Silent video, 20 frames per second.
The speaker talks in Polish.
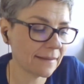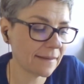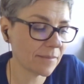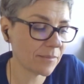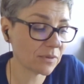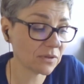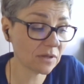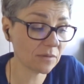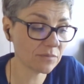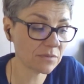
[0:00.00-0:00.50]

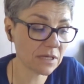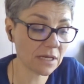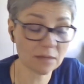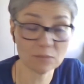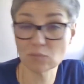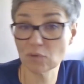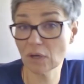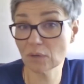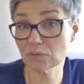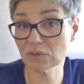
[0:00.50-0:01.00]
podobnie jak
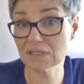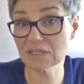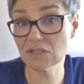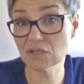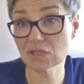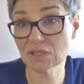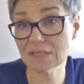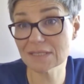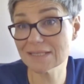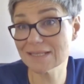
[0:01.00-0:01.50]
mój
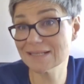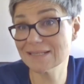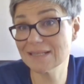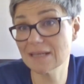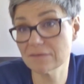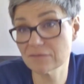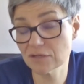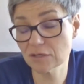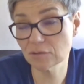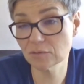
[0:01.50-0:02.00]
autystyczny syn
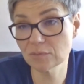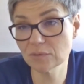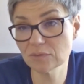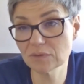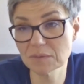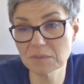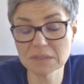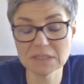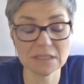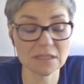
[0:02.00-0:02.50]
zawsze lubił
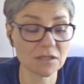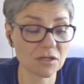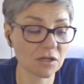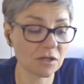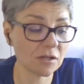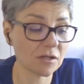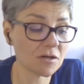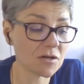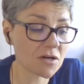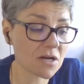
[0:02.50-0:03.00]
niebieski
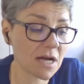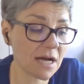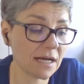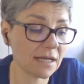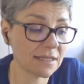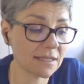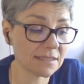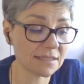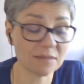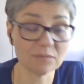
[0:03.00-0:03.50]
kolor,
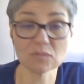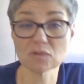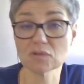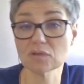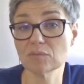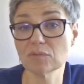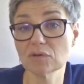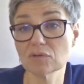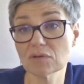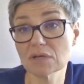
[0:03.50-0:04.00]
ale znam
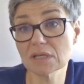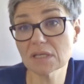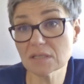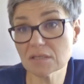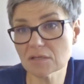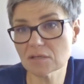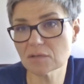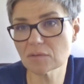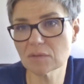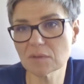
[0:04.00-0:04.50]
osoby, które nie
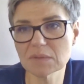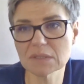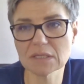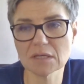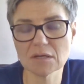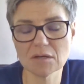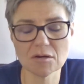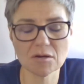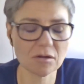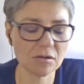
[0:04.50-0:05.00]
znoszą
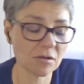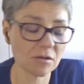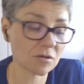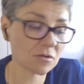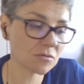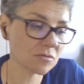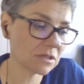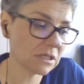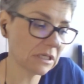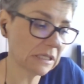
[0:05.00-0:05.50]
niebieskiego
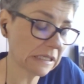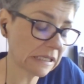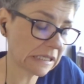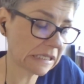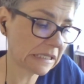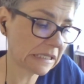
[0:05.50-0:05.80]
koloru i,